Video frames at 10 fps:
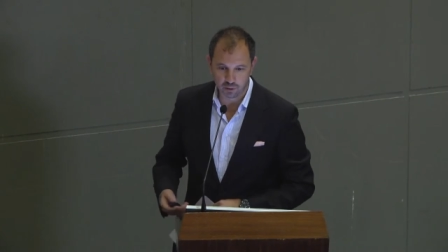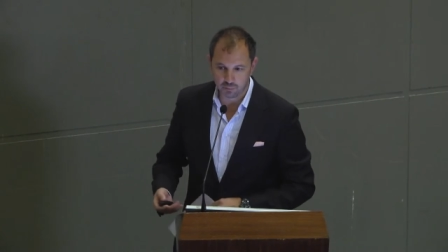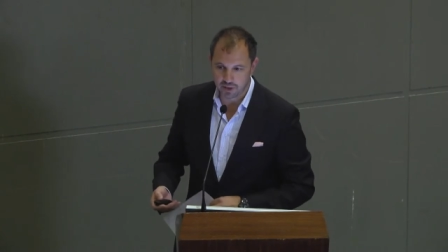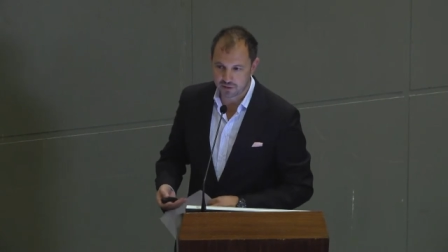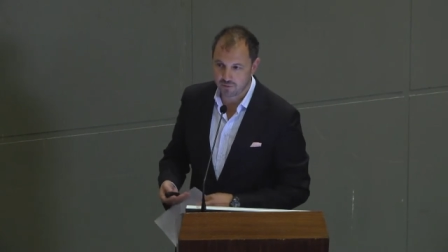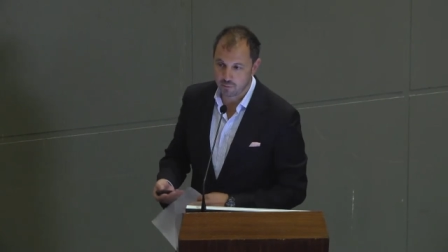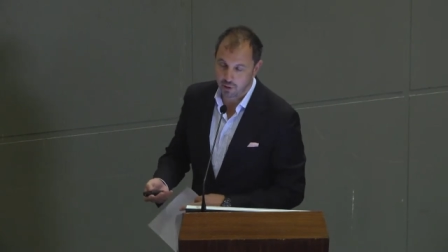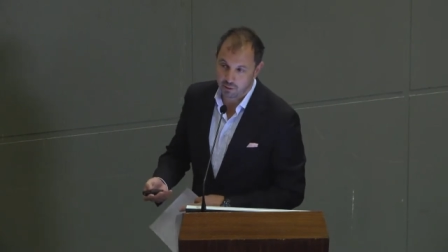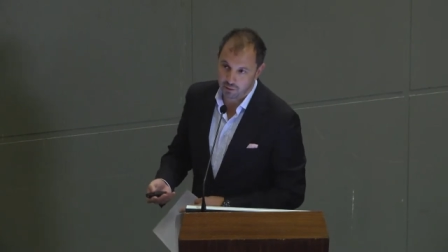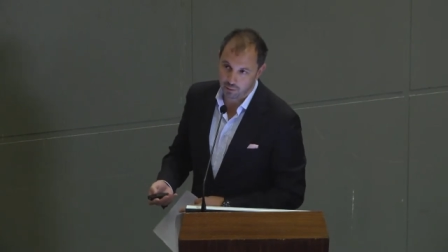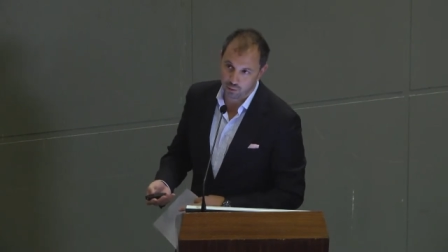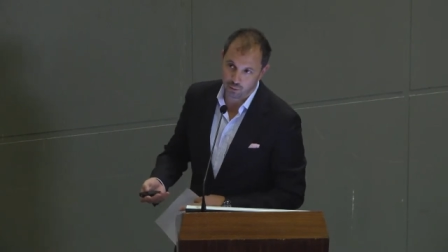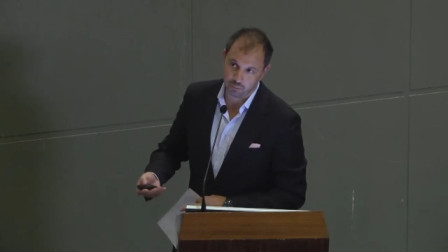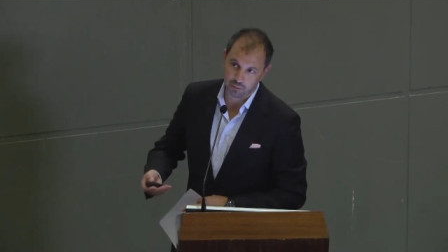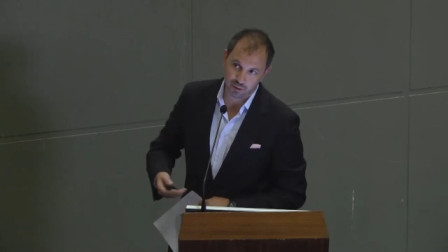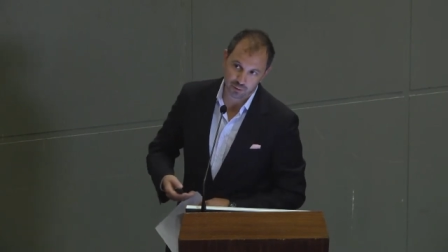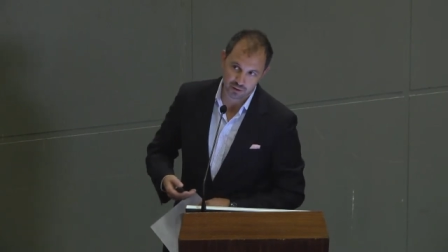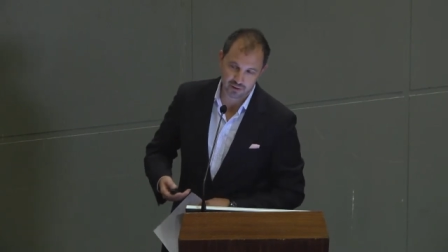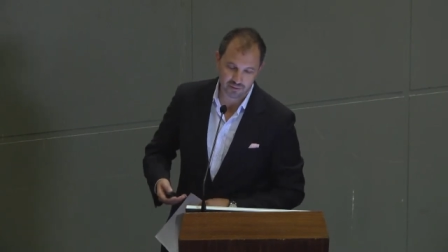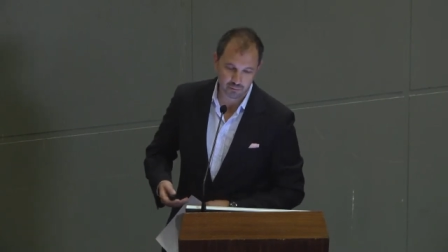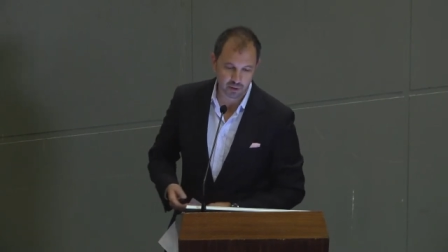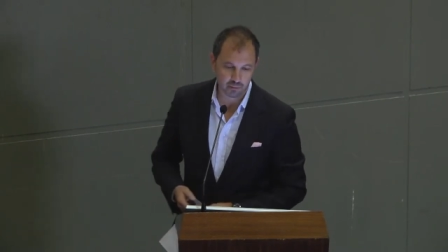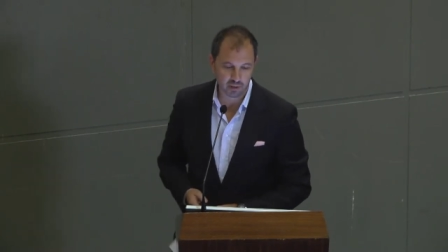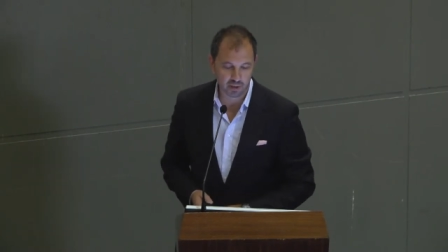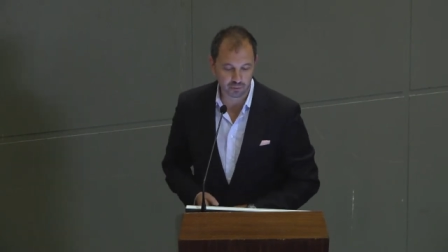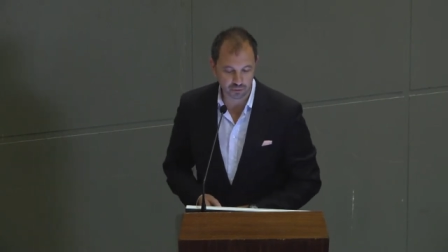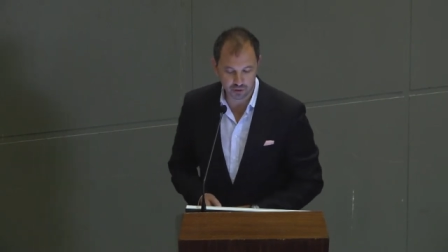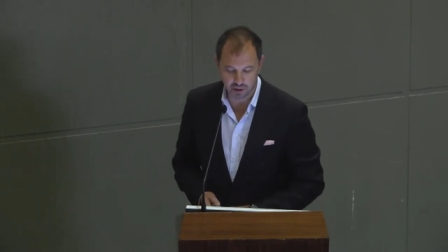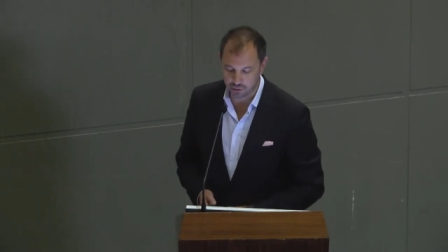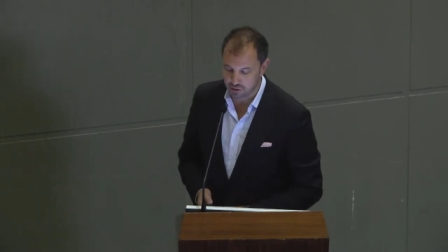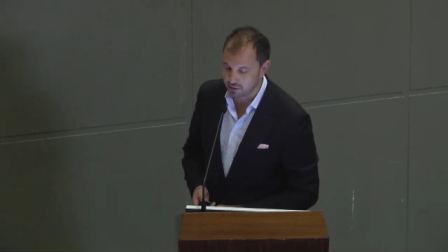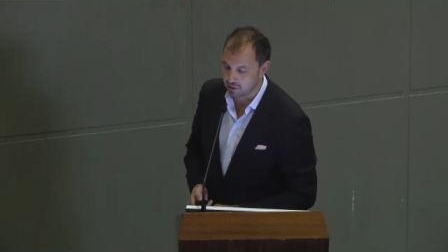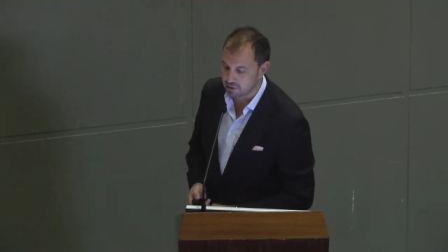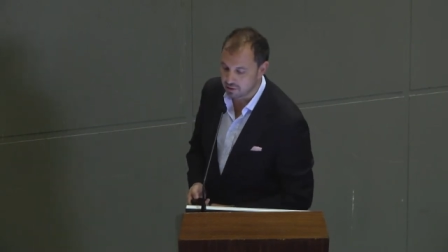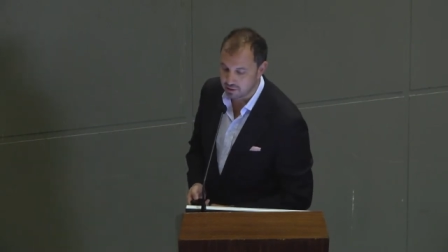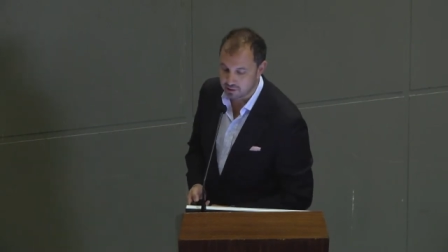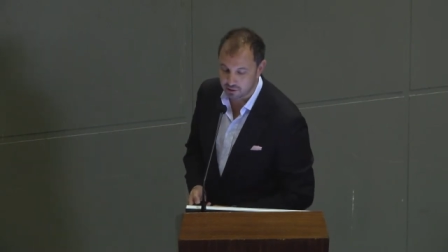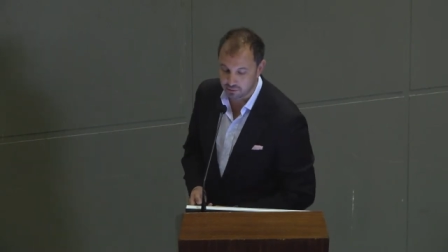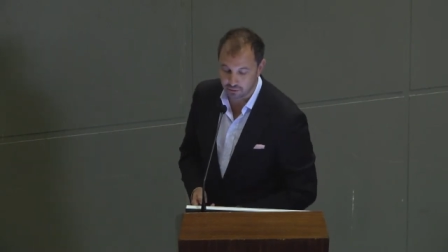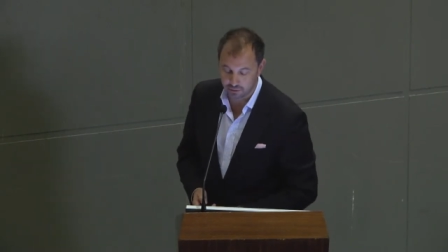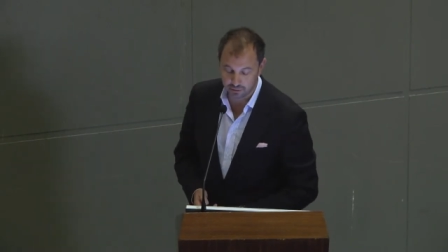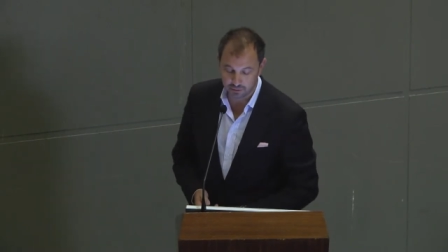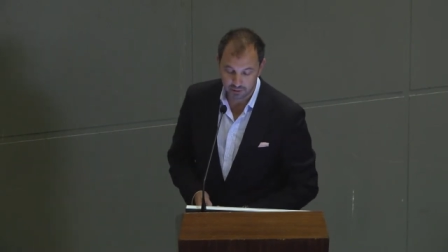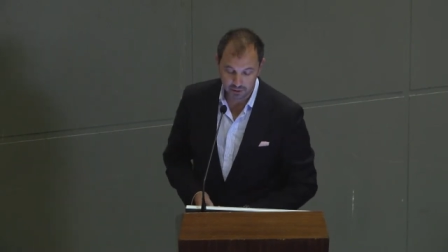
lo más favorable o lo menos desfavorable a los, a los intereses del sector. ¿no?